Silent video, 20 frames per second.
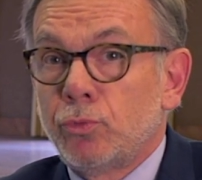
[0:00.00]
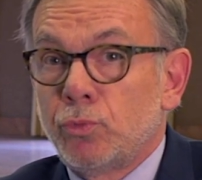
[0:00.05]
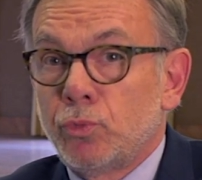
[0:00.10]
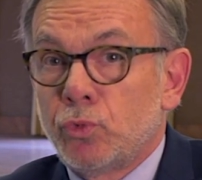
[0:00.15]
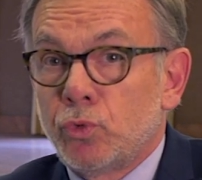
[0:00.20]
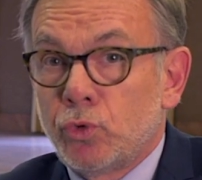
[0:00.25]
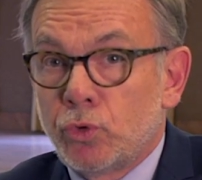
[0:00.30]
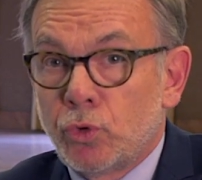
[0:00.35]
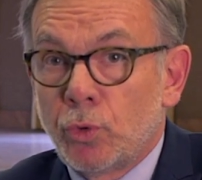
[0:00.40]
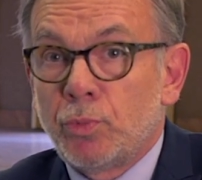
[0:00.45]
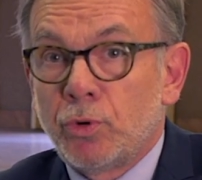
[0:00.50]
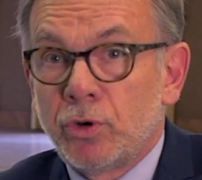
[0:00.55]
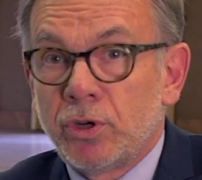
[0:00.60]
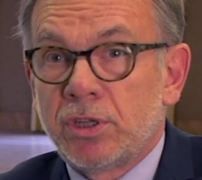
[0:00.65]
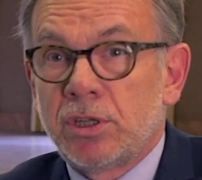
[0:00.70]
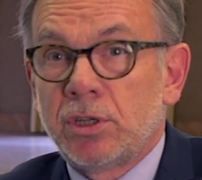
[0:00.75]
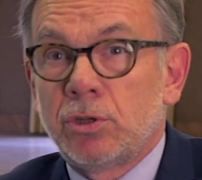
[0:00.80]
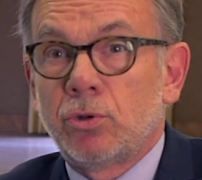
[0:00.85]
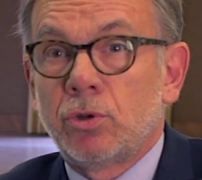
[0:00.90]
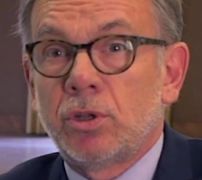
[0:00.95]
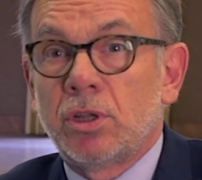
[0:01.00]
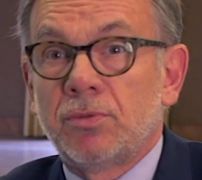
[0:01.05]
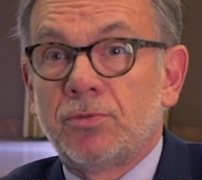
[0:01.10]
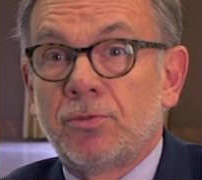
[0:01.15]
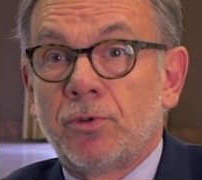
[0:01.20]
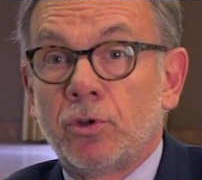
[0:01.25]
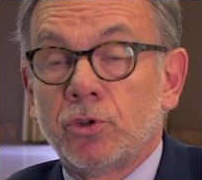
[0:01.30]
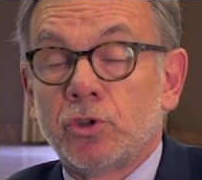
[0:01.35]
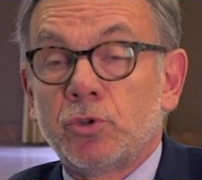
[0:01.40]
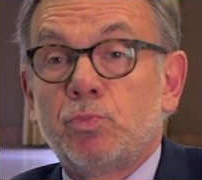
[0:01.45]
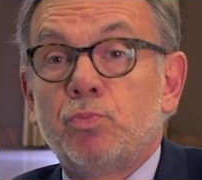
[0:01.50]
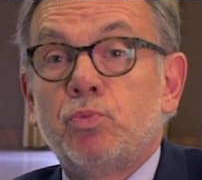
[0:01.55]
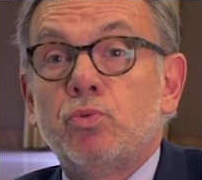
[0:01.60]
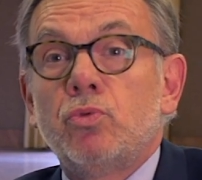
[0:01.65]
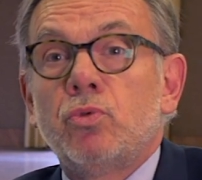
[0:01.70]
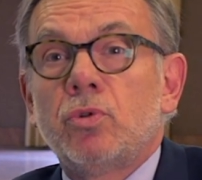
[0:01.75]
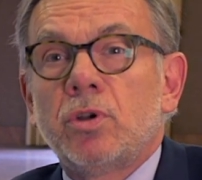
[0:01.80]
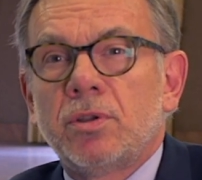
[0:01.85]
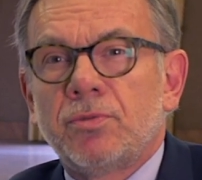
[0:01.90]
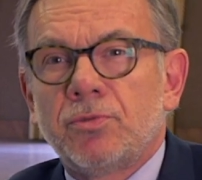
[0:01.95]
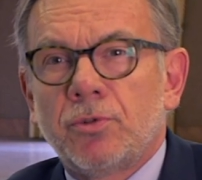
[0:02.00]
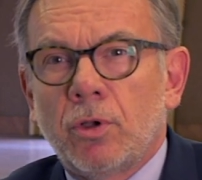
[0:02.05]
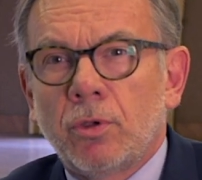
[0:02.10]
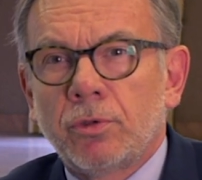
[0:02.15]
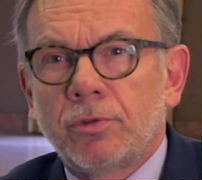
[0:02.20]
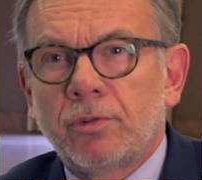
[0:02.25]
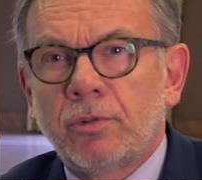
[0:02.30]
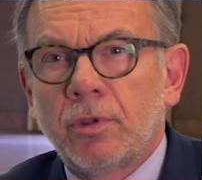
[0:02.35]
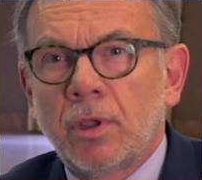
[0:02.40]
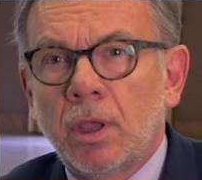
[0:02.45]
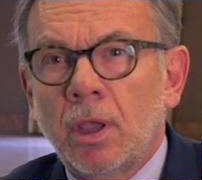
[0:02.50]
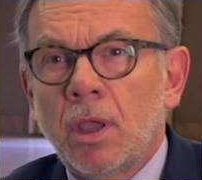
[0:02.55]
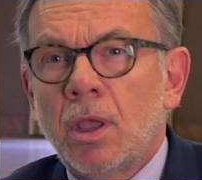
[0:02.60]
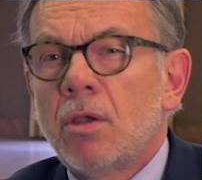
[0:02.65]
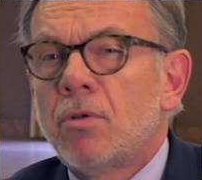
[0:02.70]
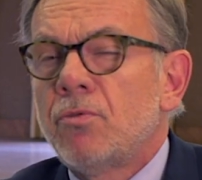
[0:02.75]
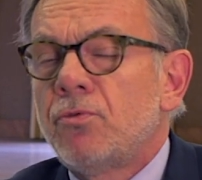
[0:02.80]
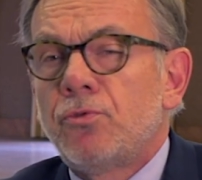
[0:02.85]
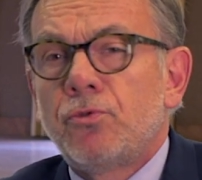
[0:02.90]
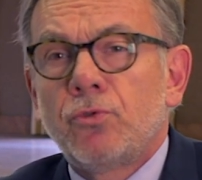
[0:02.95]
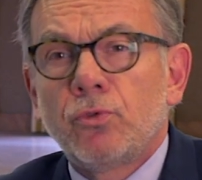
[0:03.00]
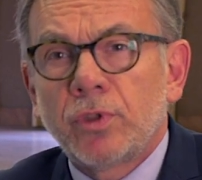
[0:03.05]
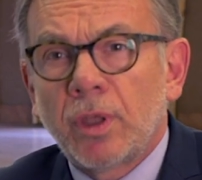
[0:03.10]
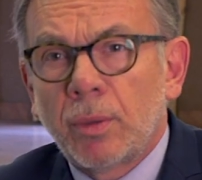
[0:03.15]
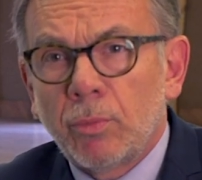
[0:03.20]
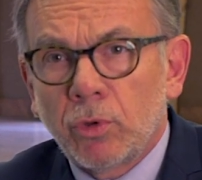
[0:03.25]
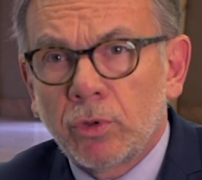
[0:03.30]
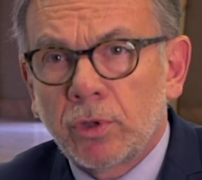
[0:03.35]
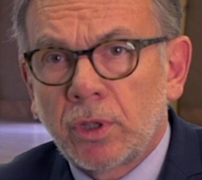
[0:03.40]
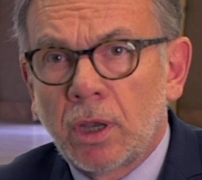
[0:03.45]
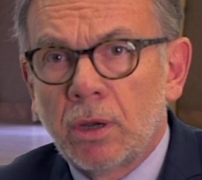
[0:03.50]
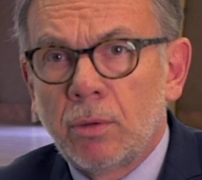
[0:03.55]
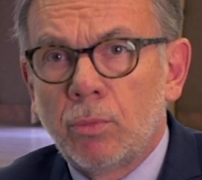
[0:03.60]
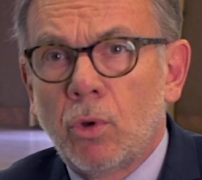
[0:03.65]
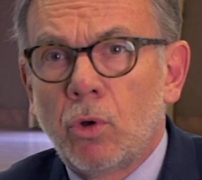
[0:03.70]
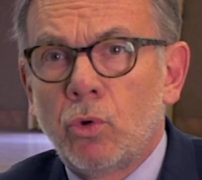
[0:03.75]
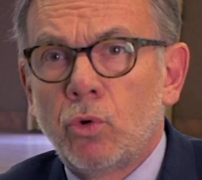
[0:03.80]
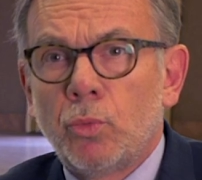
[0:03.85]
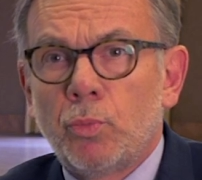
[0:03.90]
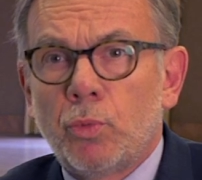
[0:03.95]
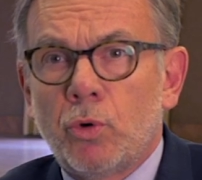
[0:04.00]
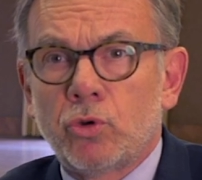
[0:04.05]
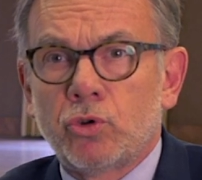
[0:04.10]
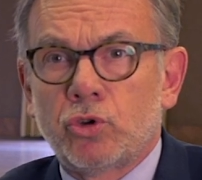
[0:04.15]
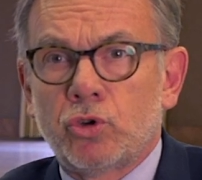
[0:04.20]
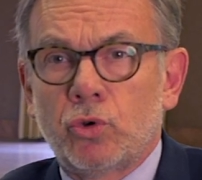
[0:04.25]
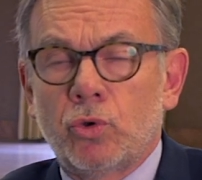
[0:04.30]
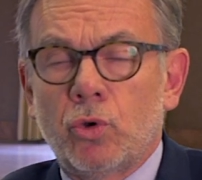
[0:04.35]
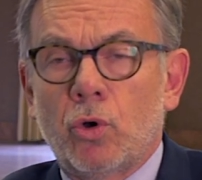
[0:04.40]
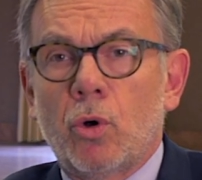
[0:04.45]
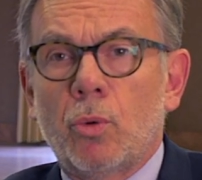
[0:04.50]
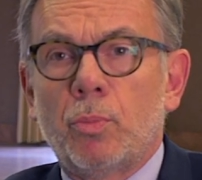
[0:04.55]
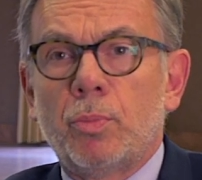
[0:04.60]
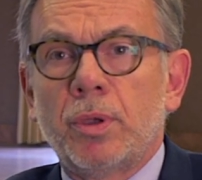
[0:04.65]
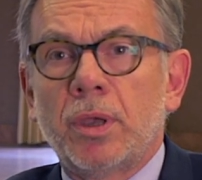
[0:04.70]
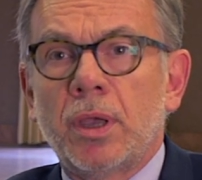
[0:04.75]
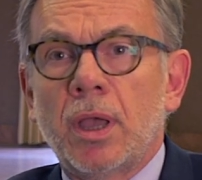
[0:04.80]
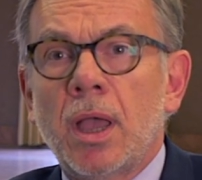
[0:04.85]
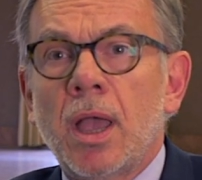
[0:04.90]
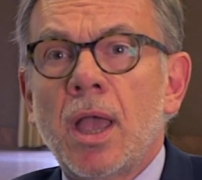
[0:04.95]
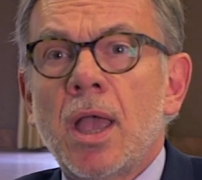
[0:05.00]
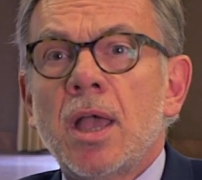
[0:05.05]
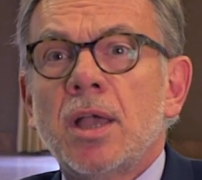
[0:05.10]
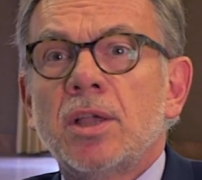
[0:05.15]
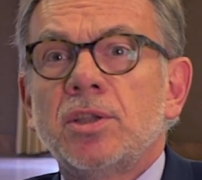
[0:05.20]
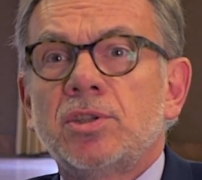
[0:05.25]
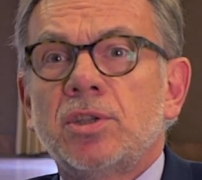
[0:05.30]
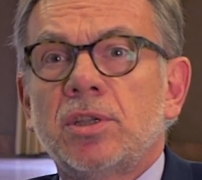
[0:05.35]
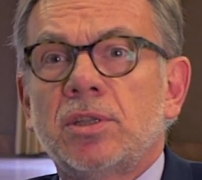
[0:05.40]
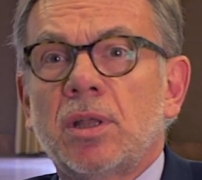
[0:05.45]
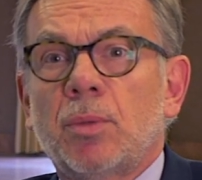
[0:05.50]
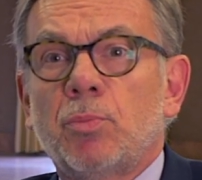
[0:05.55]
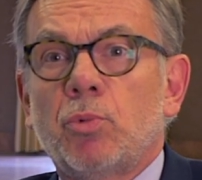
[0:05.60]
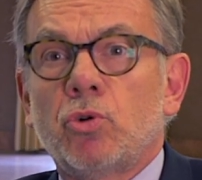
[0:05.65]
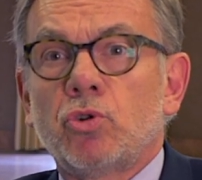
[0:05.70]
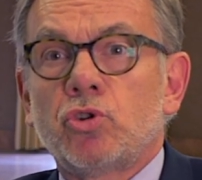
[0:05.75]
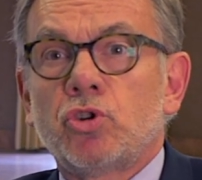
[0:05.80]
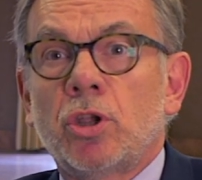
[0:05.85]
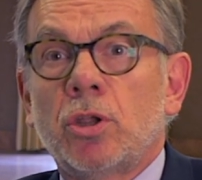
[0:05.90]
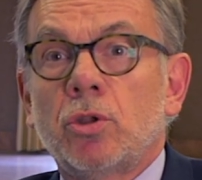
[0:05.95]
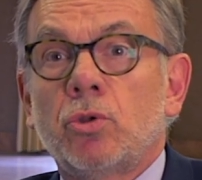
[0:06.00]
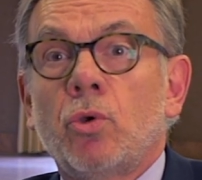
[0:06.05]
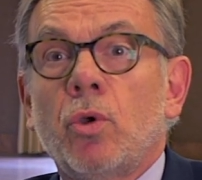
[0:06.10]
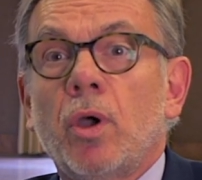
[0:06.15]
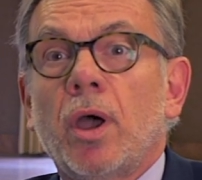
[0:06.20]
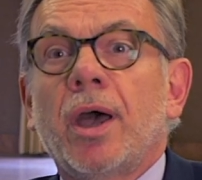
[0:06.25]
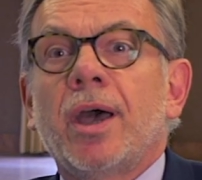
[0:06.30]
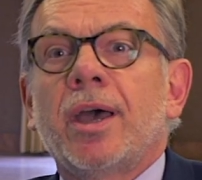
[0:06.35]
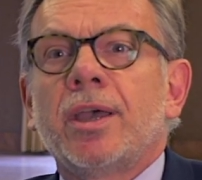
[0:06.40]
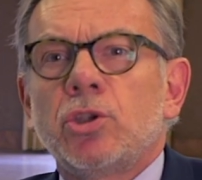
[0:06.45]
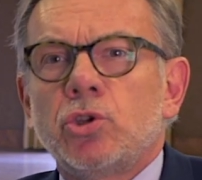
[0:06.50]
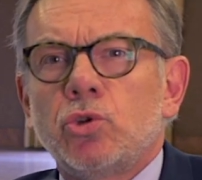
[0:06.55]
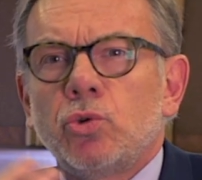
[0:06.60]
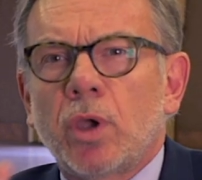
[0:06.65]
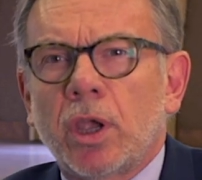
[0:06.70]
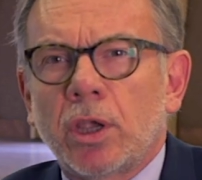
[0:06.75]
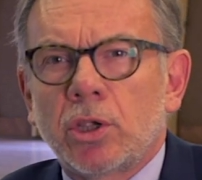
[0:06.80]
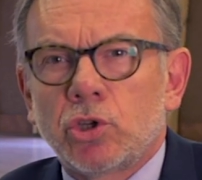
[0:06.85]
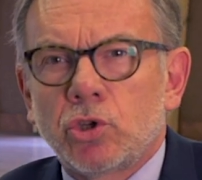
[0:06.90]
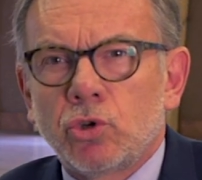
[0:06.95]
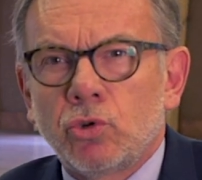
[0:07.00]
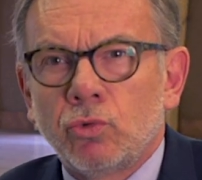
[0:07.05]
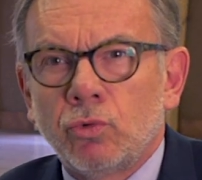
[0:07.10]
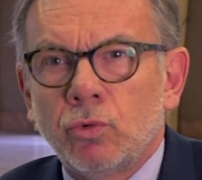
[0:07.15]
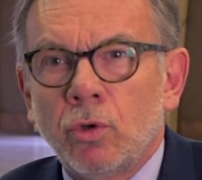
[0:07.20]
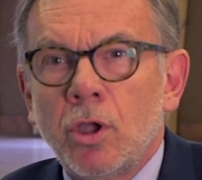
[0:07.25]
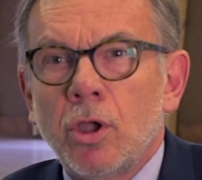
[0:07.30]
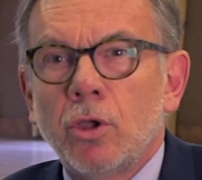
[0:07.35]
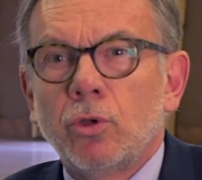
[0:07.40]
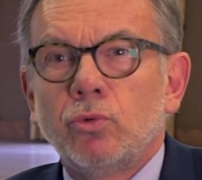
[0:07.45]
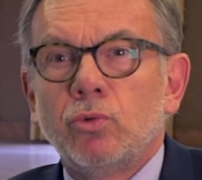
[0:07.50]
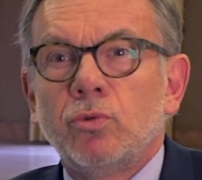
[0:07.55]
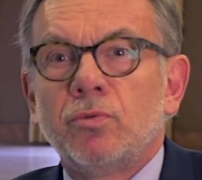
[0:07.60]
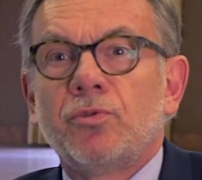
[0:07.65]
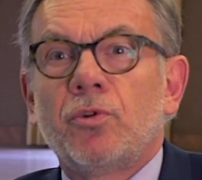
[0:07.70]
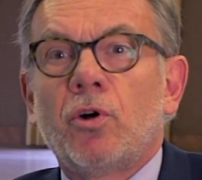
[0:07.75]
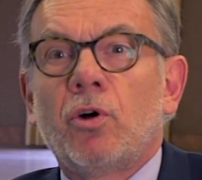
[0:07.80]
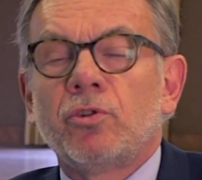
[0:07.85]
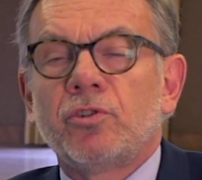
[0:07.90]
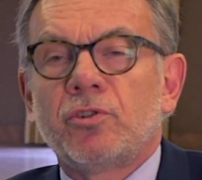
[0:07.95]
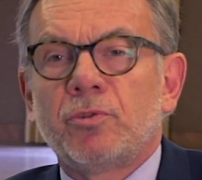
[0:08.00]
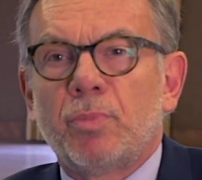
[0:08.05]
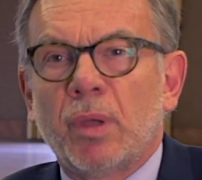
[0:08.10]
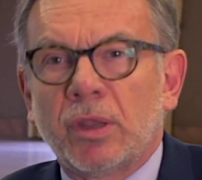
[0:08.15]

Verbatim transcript: de politique de défense pour les Français, fondamentalement, le projet européen, c'est un projet de résurrection d'une France